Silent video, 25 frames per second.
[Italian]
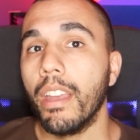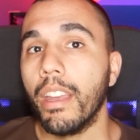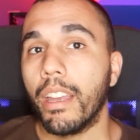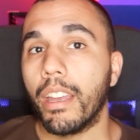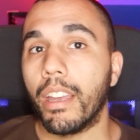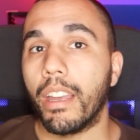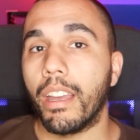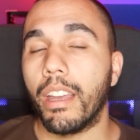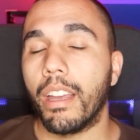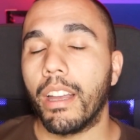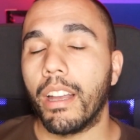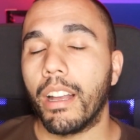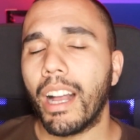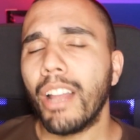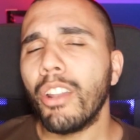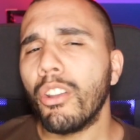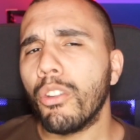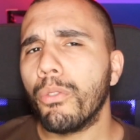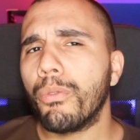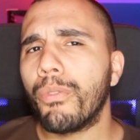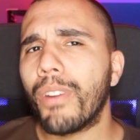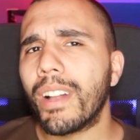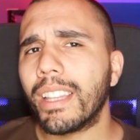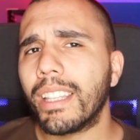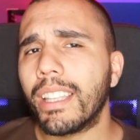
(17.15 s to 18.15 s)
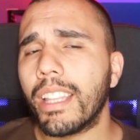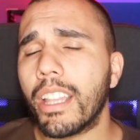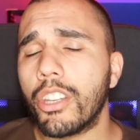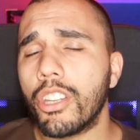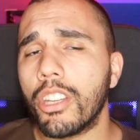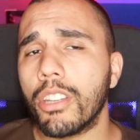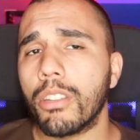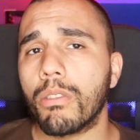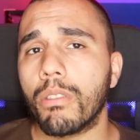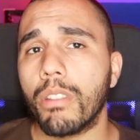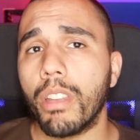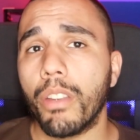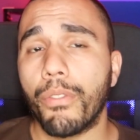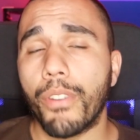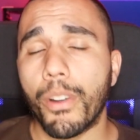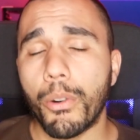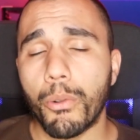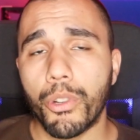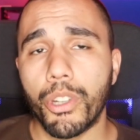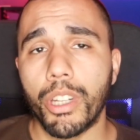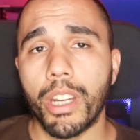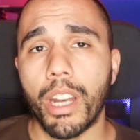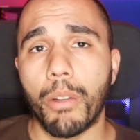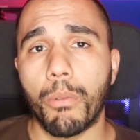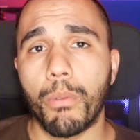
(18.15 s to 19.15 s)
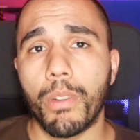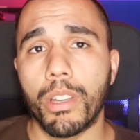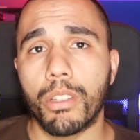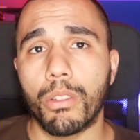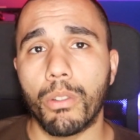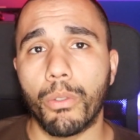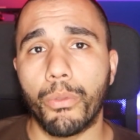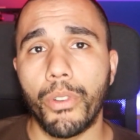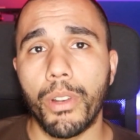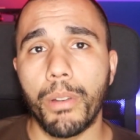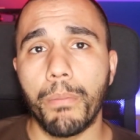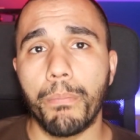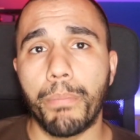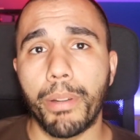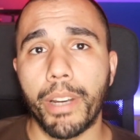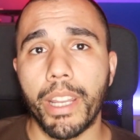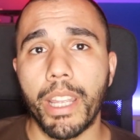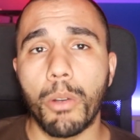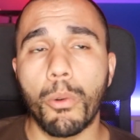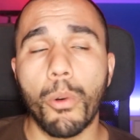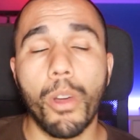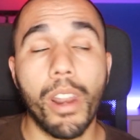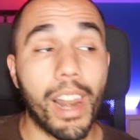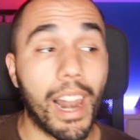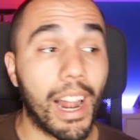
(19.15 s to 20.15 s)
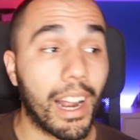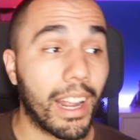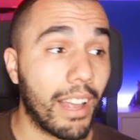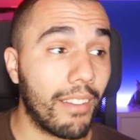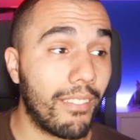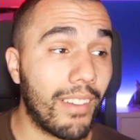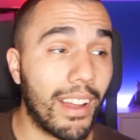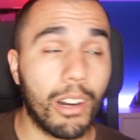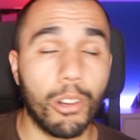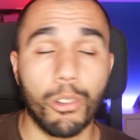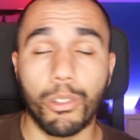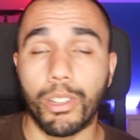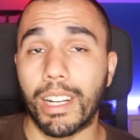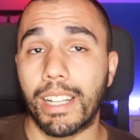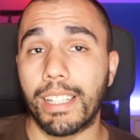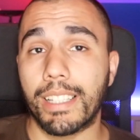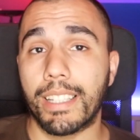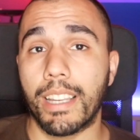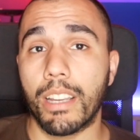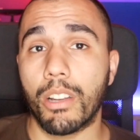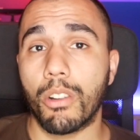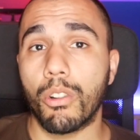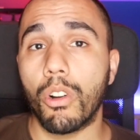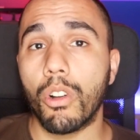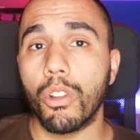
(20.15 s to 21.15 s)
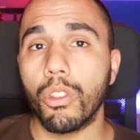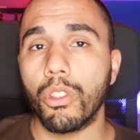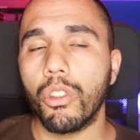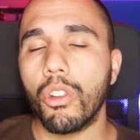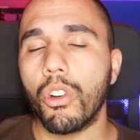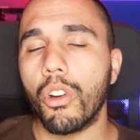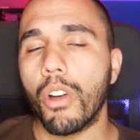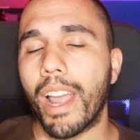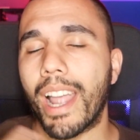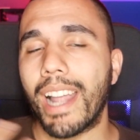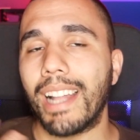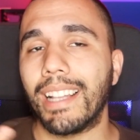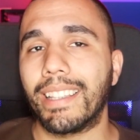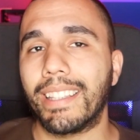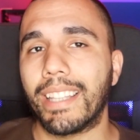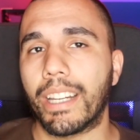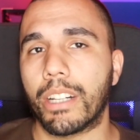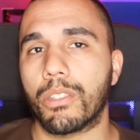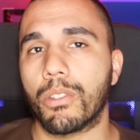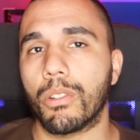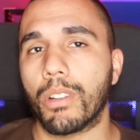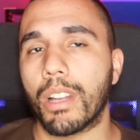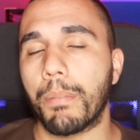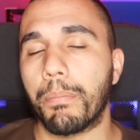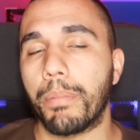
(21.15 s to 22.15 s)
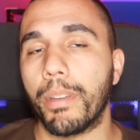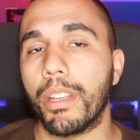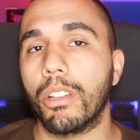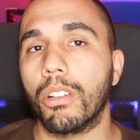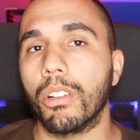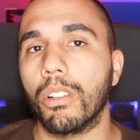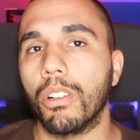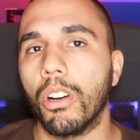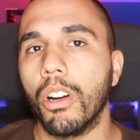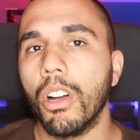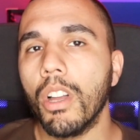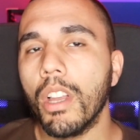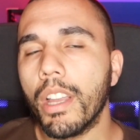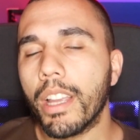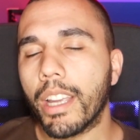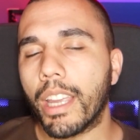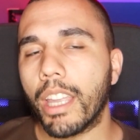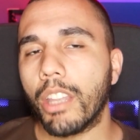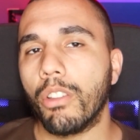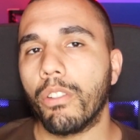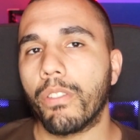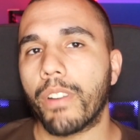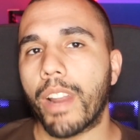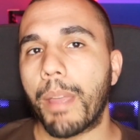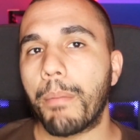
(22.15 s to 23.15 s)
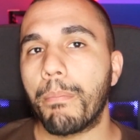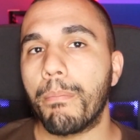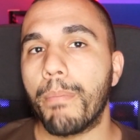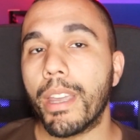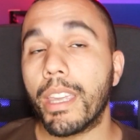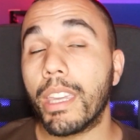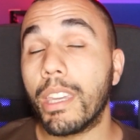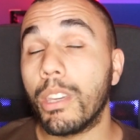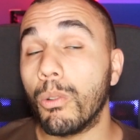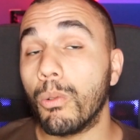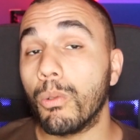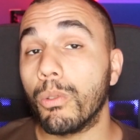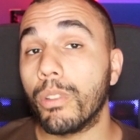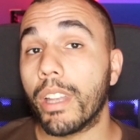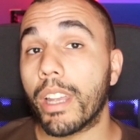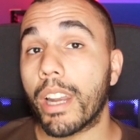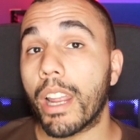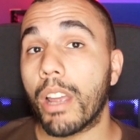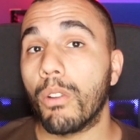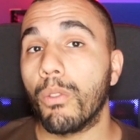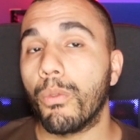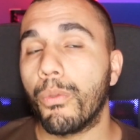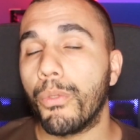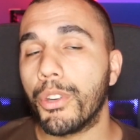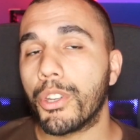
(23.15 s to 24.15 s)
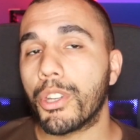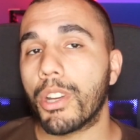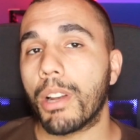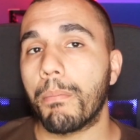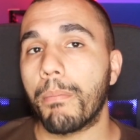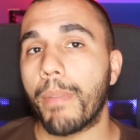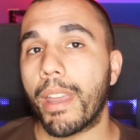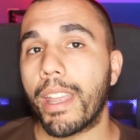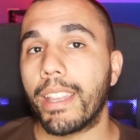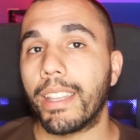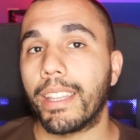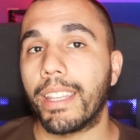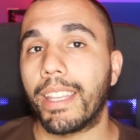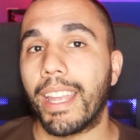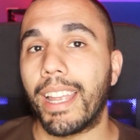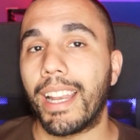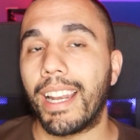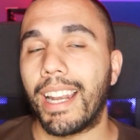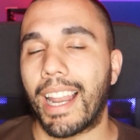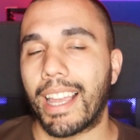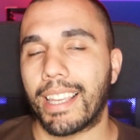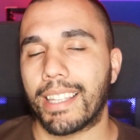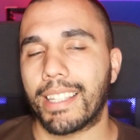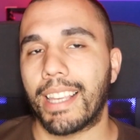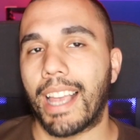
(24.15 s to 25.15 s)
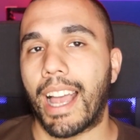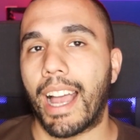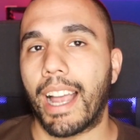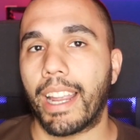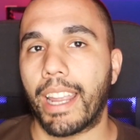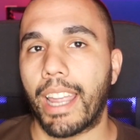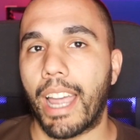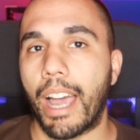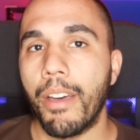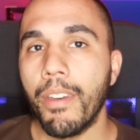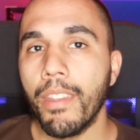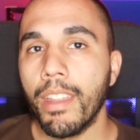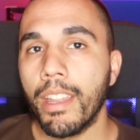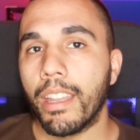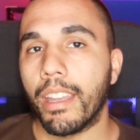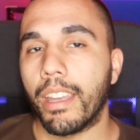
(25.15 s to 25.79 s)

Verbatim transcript: Eh, hanno infatti deciso di far uscire questo film prequel a cavallo tra il secondo e il terzo capitolo che dovrebbe chiudere ufficialmente la saga.